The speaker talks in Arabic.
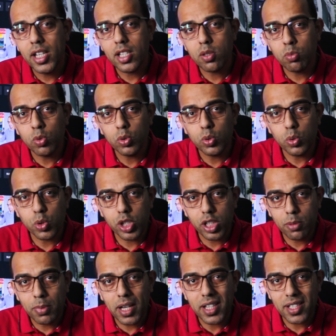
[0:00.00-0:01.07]
اسمه
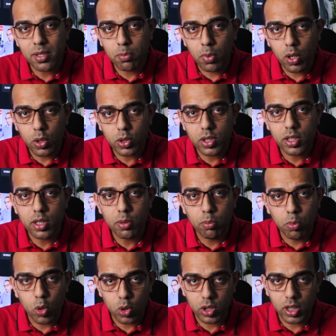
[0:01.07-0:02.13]
توشيبا سمارت
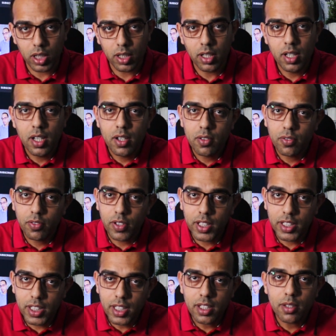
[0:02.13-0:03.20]
بورتال
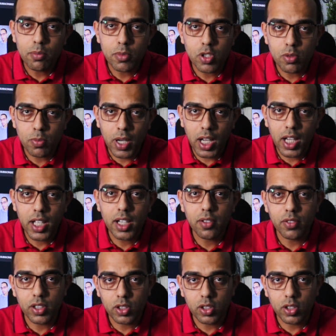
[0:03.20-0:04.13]
فدي مش معانا في